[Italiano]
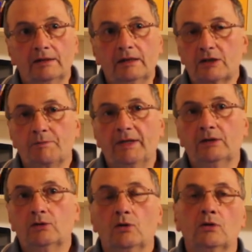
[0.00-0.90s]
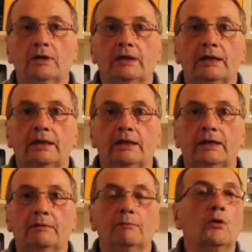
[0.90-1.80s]
l'aspetto
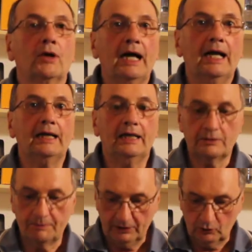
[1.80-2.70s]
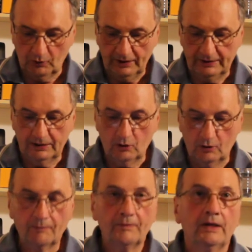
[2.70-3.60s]
eh, morale, l'aspetto
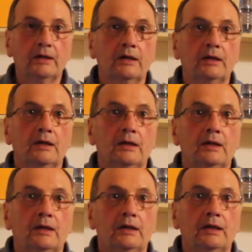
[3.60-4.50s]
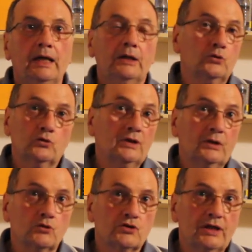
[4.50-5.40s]
etico e tutto
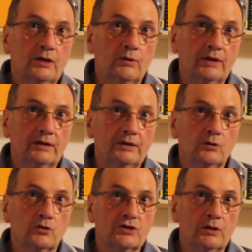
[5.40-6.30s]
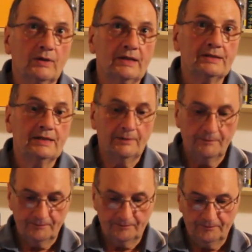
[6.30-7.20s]
ne consegue di
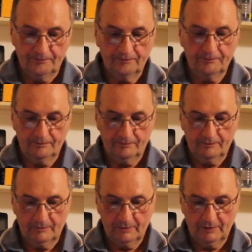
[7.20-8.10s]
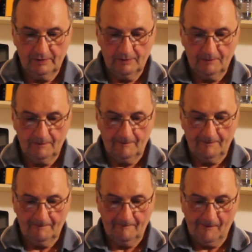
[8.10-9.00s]
conseguenza. Quali
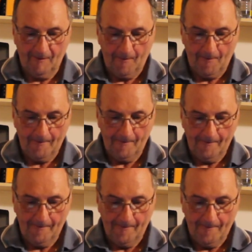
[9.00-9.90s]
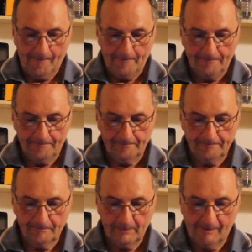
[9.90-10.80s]
sono gli effetti che può
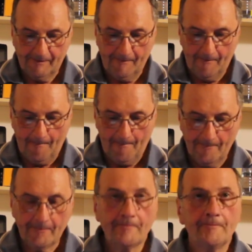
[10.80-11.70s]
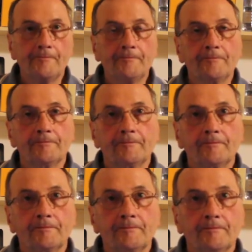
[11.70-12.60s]
procurare da un punto di vista
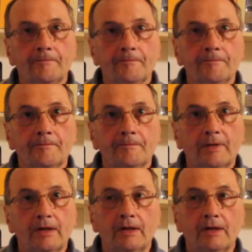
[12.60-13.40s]
prettamente religioso?